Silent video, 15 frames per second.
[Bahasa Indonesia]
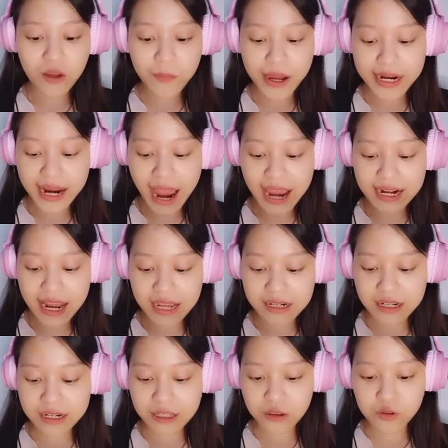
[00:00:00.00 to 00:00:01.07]
pakai
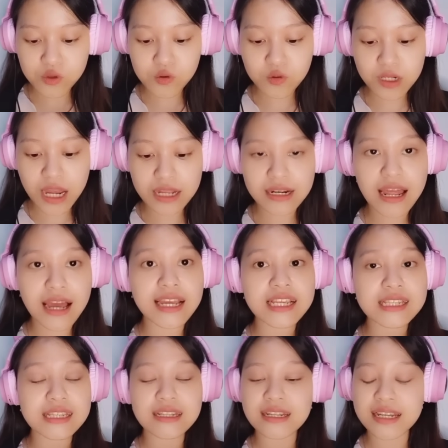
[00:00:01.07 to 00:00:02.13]
eyeliner itu suka
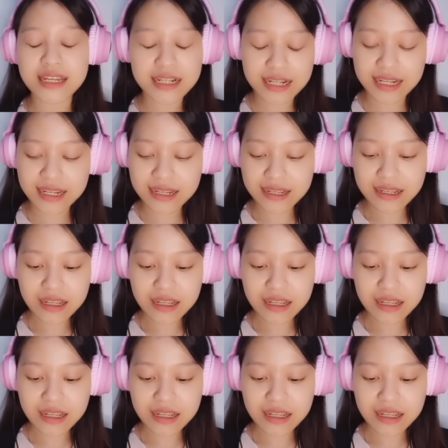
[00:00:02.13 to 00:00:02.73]
nangis sendiri.